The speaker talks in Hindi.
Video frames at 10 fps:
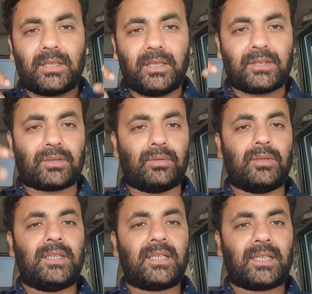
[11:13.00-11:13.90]
हैं इस
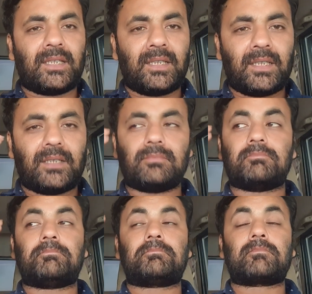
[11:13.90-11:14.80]
होलिए के लिए
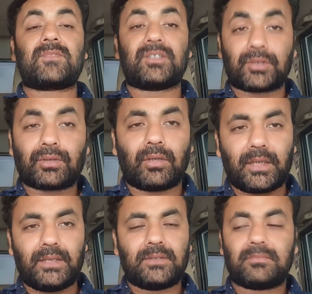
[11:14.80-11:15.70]

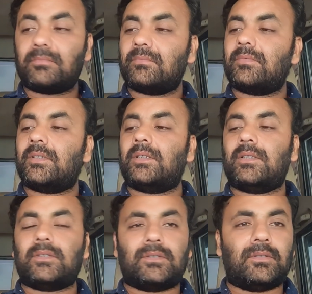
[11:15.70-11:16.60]
सॉरी hmm,
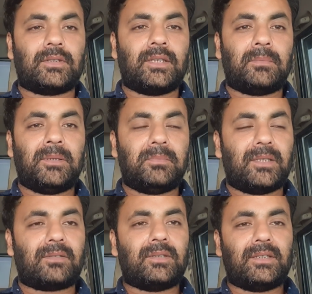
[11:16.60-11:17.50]
क्योंकि अभी
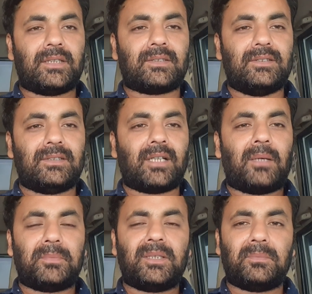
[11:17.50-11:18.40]
मेरे को ये दस दिन
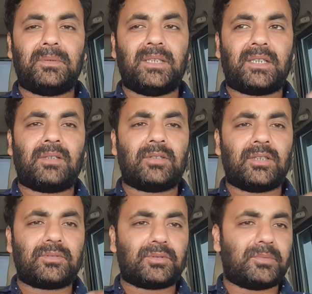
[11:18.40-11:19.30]
आपने अभी देखा होगा
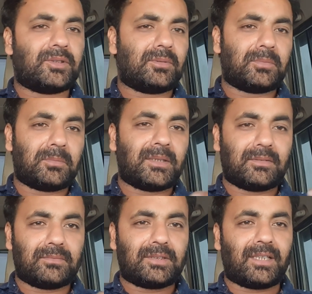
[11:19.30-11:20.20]
ना कुछ वीडियो में मैं
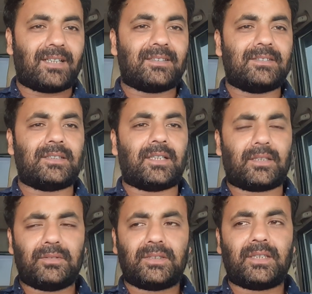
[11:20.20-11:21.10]
चेहरा नहीं दिखा
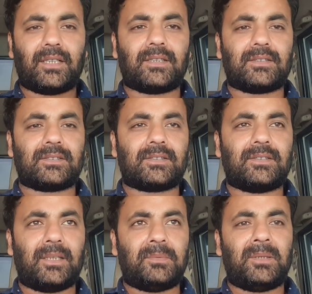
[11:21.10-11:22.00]
रहा हूँ इसी कारण से
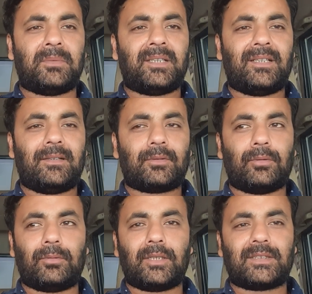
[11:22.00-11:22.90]
अभी हमारे यहाँ
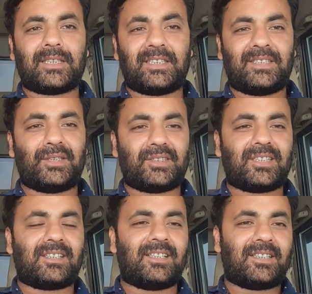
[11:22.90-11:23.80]
थोड़ा सा
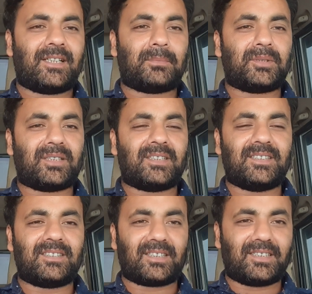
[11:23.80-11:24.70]
रिस्ट्रिक्शन है कि आप इतने
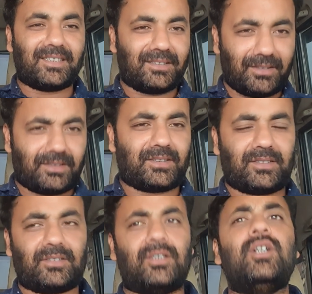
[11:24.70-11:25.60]
दिन तक ये नहीं कर
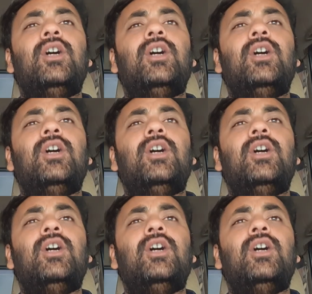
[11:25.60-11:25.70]
सकते